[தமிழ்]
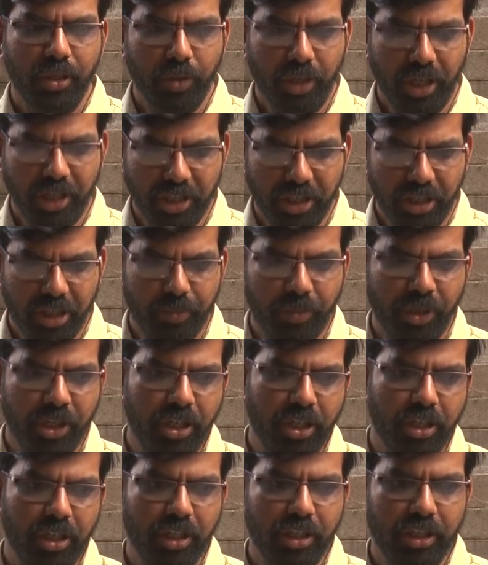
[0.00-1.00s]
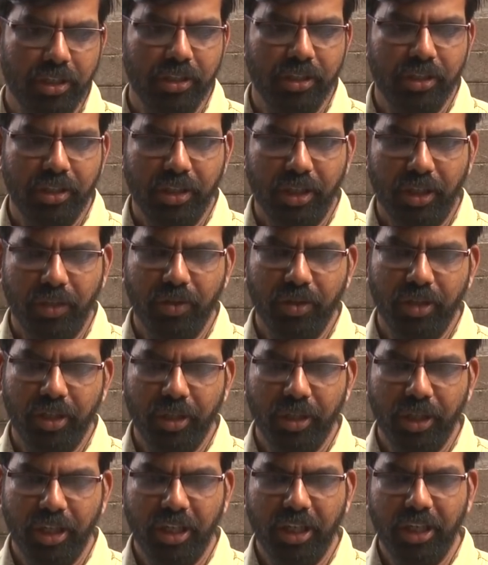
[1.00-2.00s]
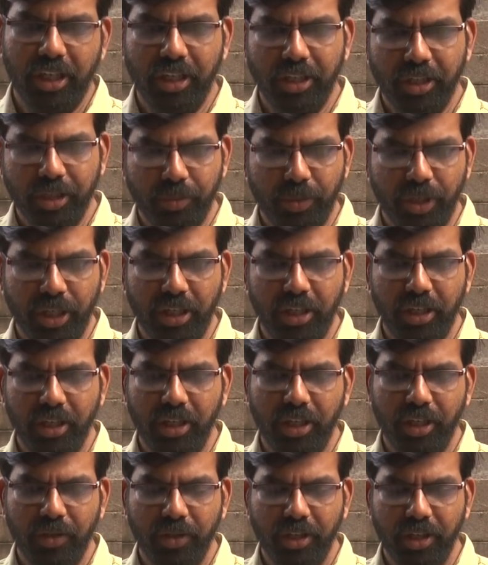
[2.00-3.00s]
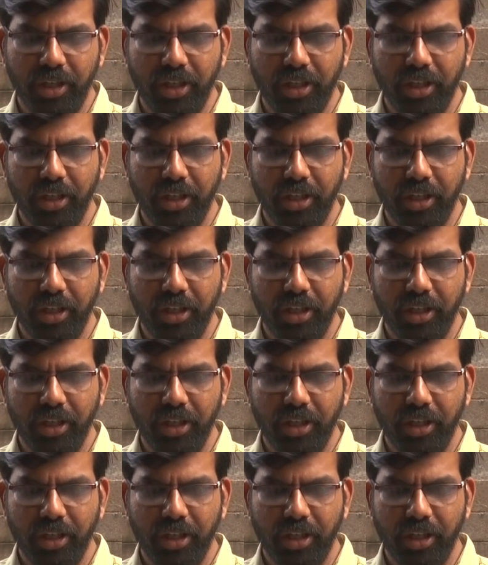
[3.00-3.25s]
ஒரு அரசியல்லாம் பண்ணிகிட்ருக்காங்க அவங்க இல்லை இப்படி அதாவது